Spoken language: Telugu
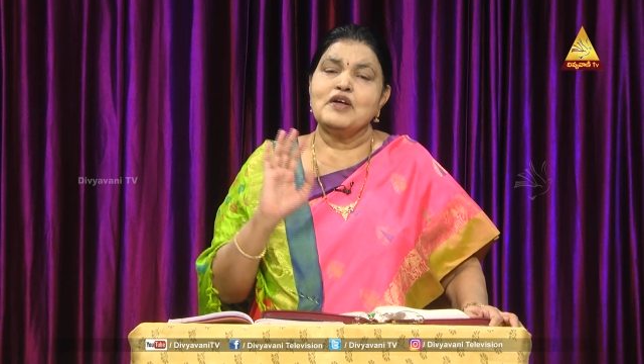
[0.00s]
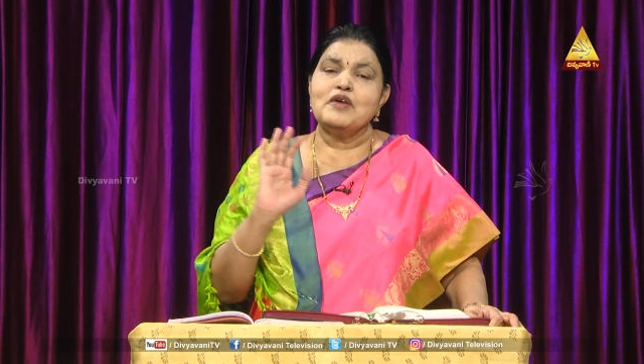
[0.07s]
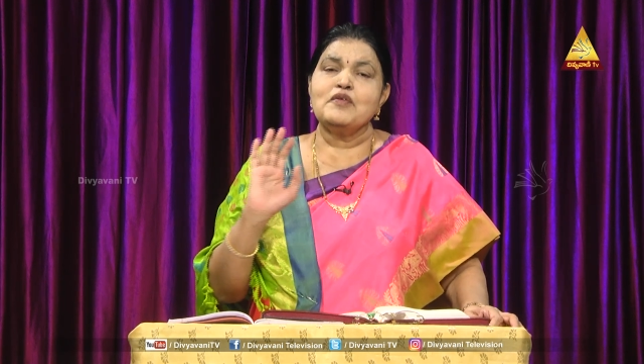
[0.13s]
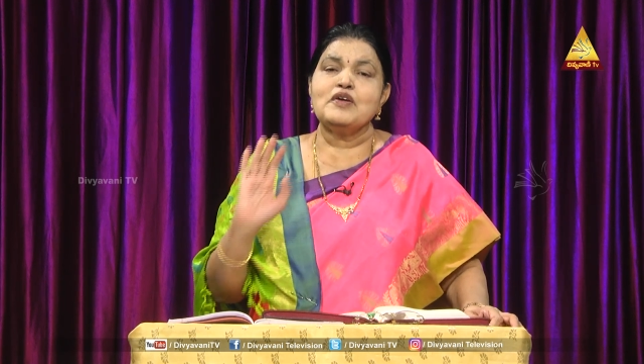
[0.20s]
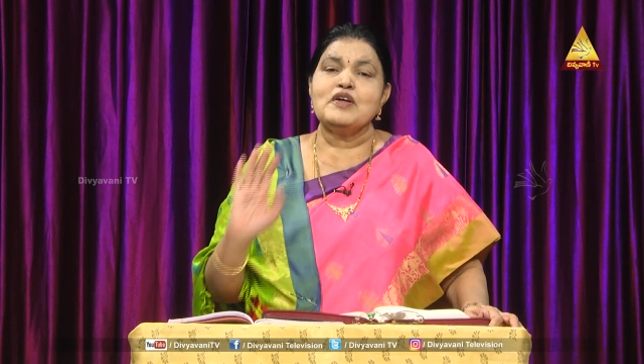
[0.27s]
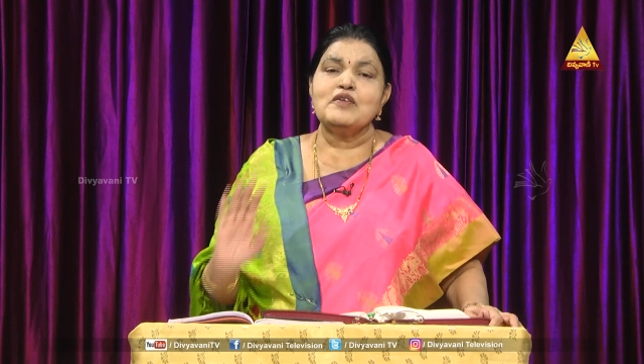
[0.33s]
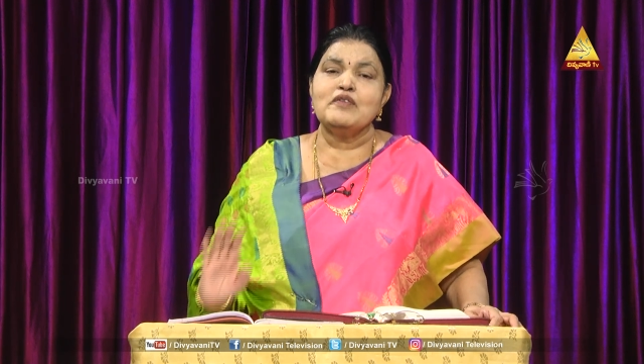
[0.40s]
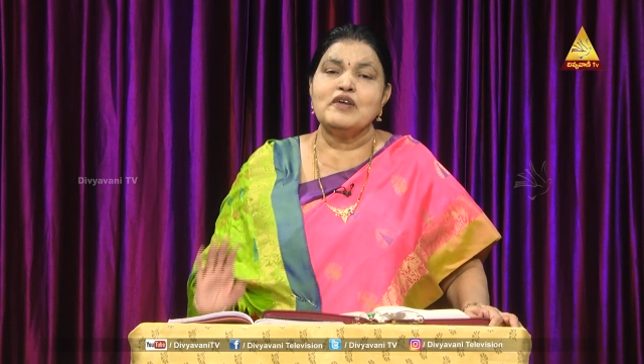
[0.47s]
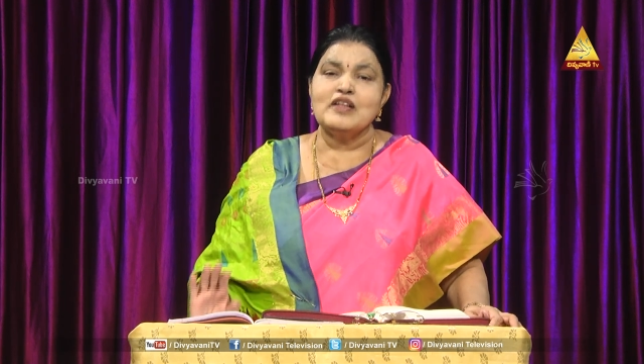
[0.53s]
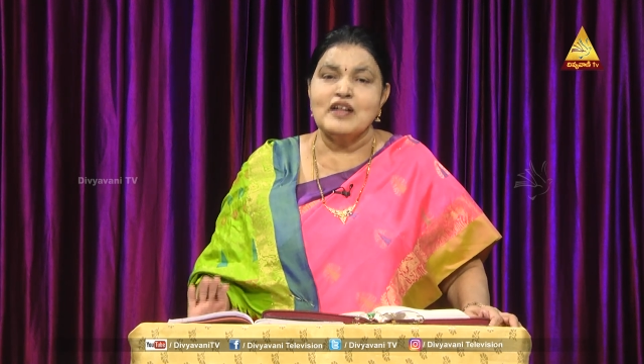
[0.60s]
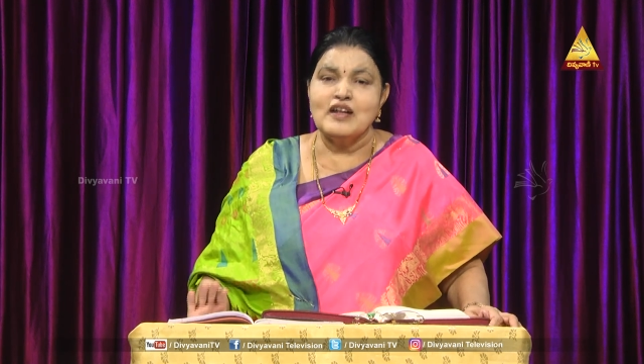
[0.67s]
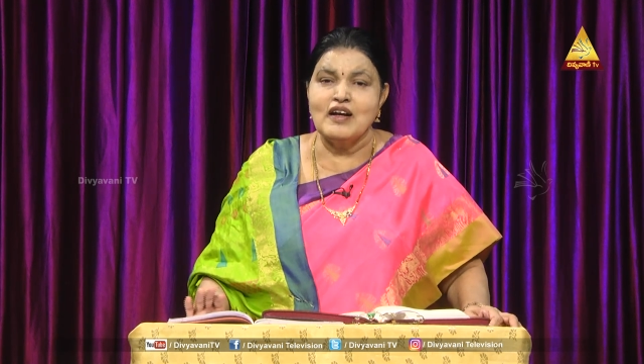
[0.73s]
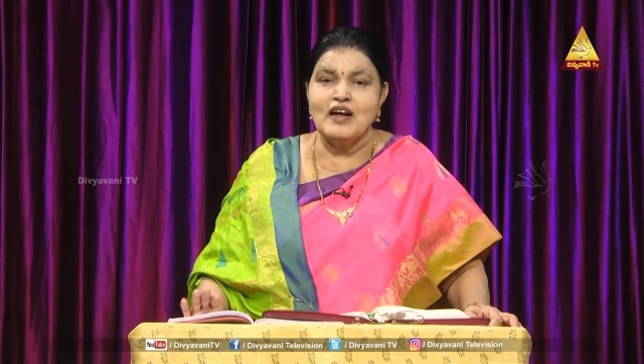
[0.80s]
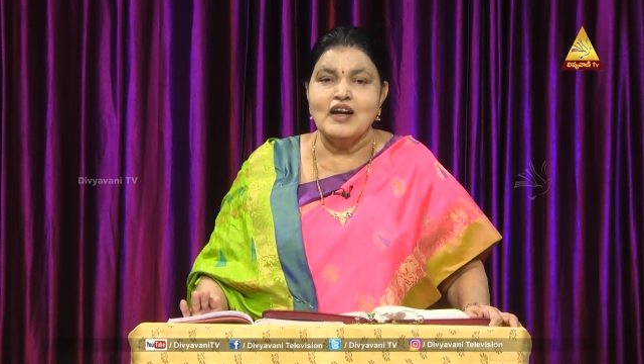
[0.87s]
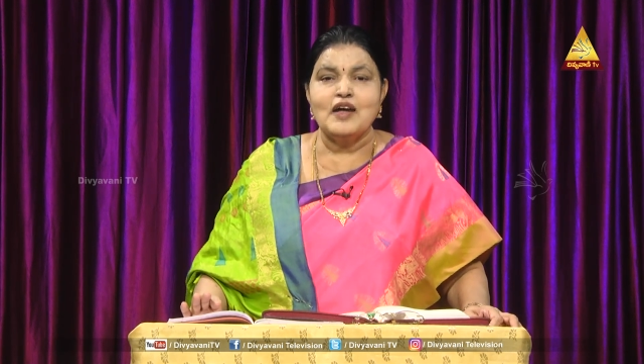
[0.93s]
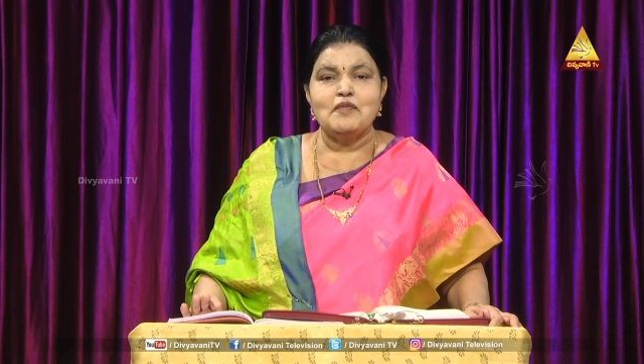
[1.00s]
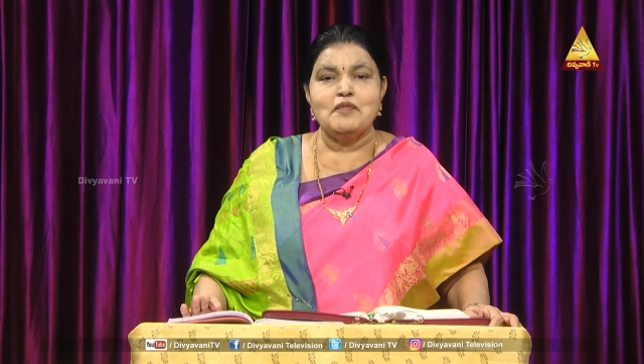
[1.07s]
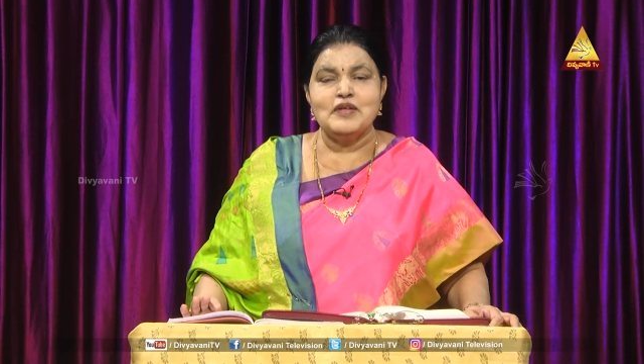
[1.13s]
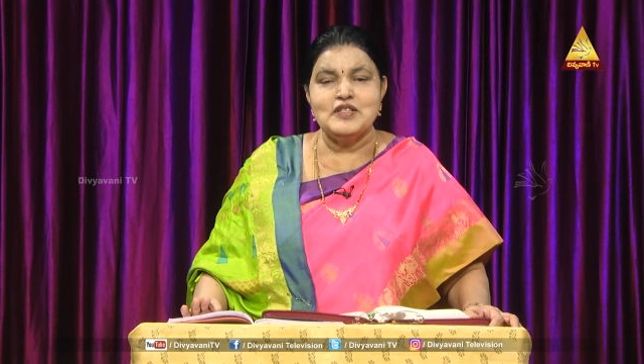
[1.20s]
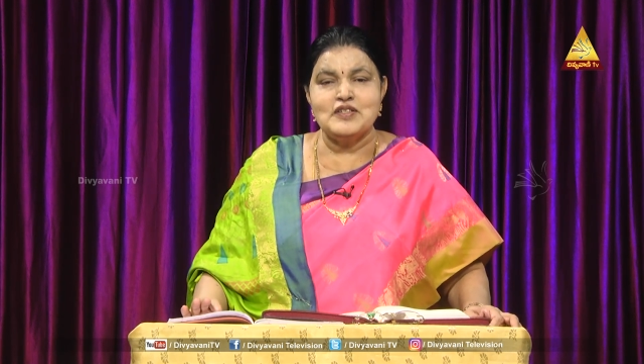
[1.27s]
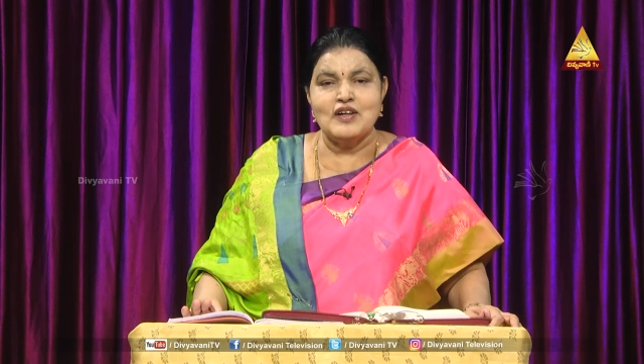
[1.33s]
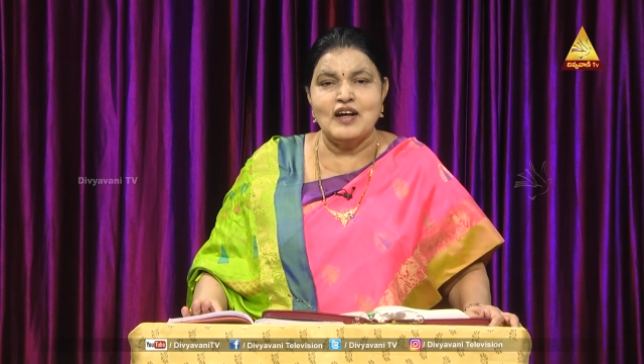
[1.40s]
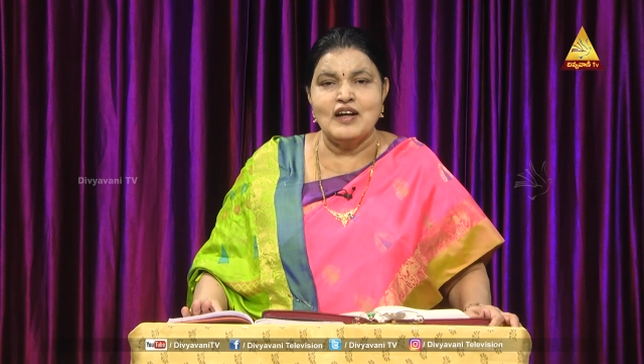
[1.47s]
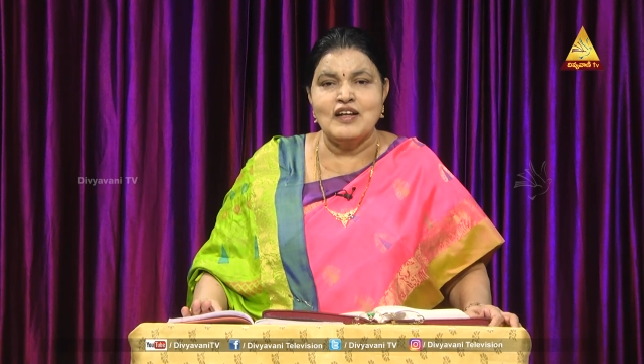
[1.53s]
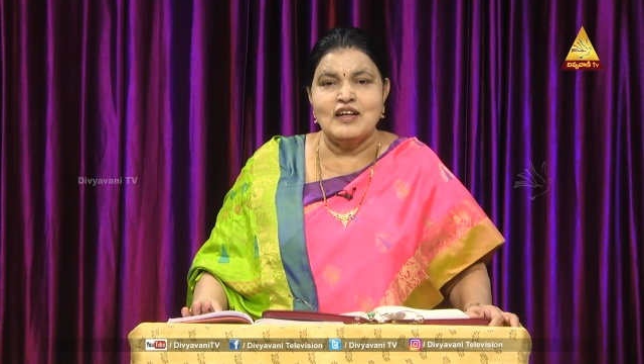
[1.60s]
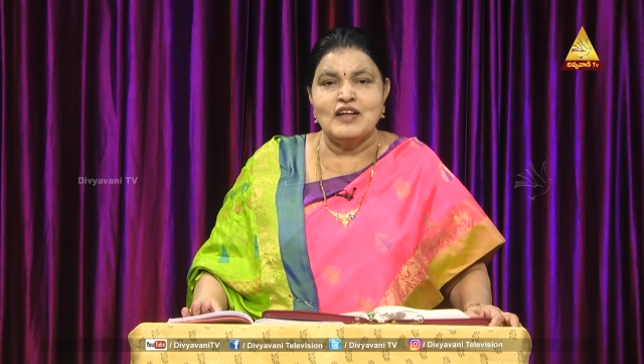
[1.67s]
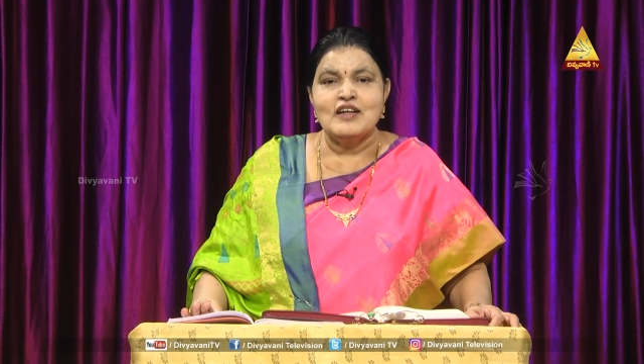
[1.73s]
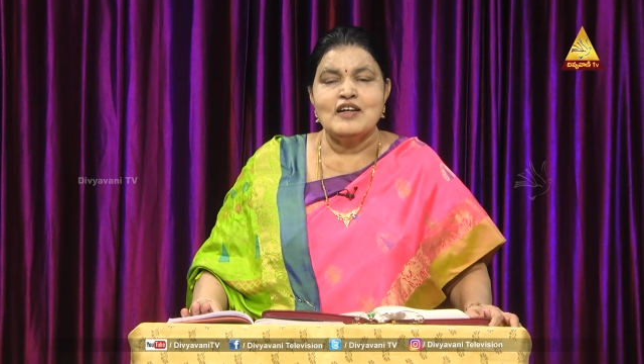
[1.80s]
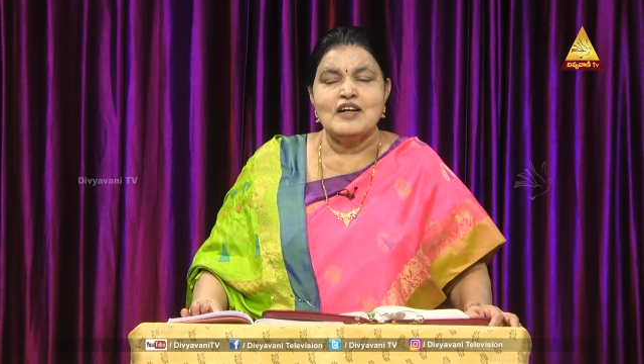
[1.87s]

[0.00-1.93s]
దేవునికి వందనాలు అర్పించాలి